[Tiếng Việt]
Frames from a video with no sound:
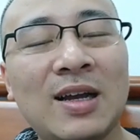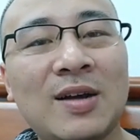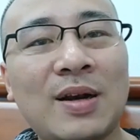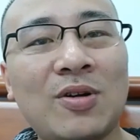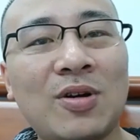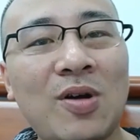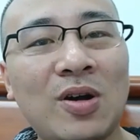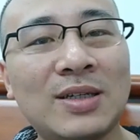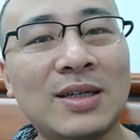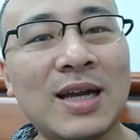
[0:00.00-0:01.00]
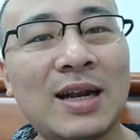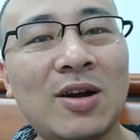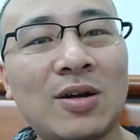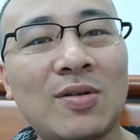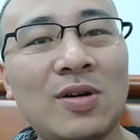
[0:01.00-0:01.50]
Các bạn có câu hỏi thì cứ đặt
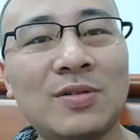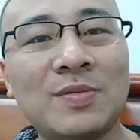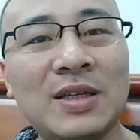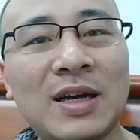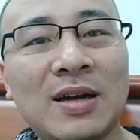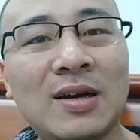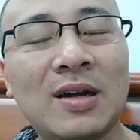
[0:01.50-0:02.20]
hỏi câu hỏi cho mình nhé.